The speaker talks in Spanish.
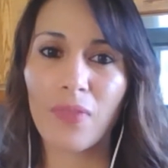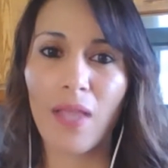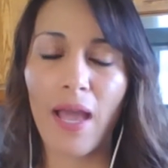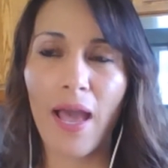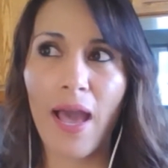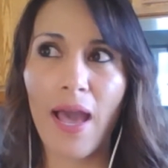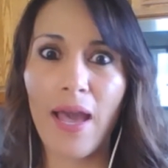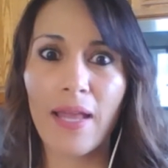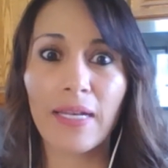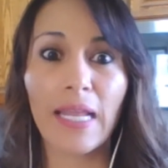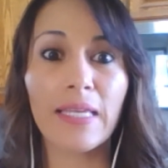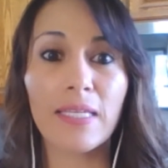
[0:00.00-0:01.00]
a
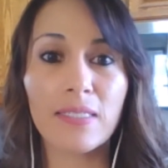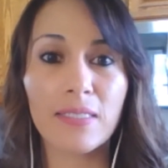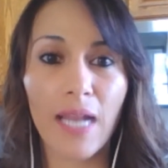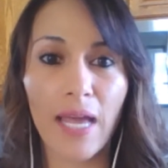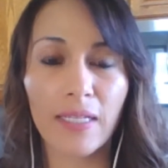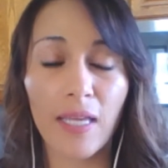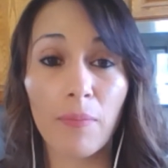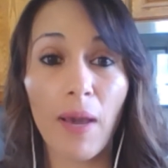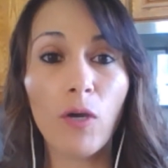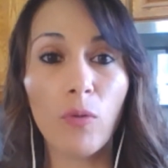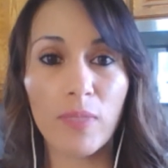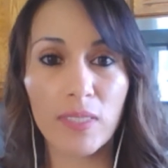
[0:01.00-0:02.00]
registrar que va
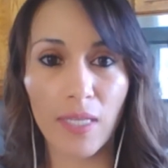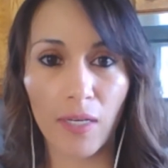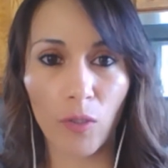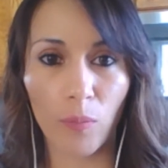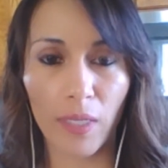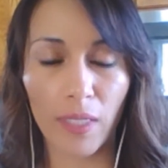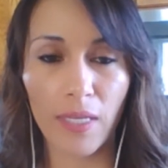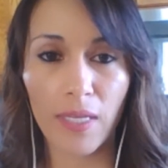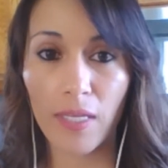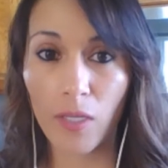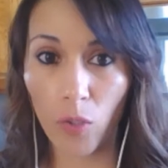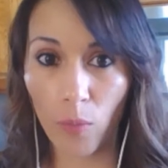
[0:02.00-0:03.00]
a comenzar a comer
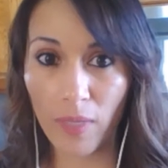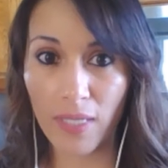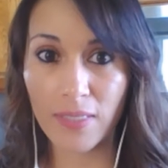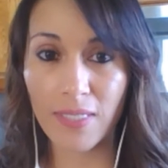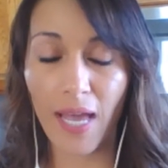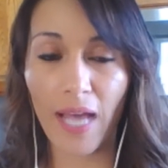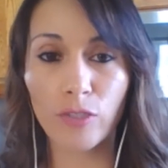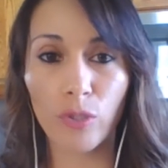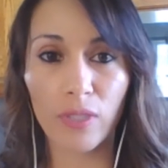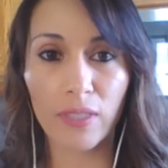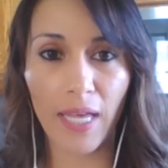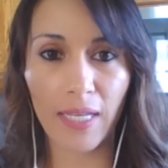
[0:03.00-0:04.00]
y comience a
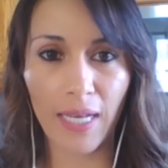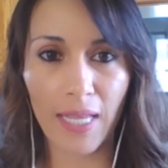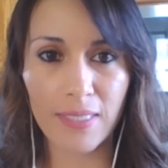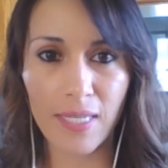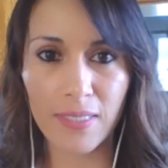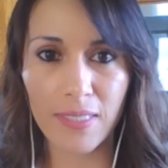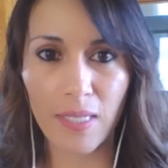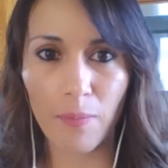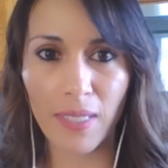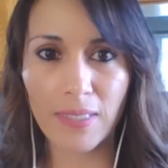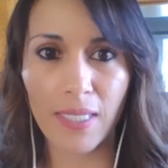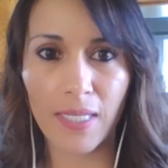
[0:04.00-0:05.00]
soltar las
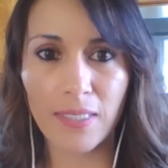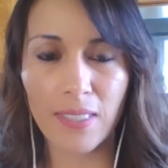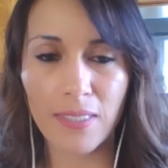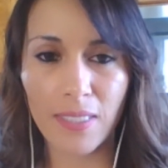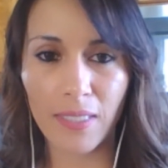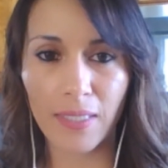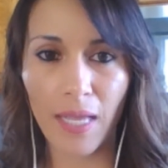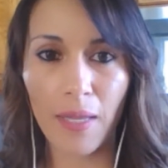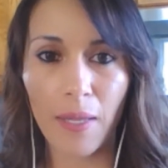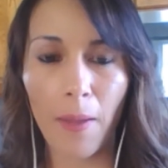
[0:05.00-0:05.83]
enzimas que necesita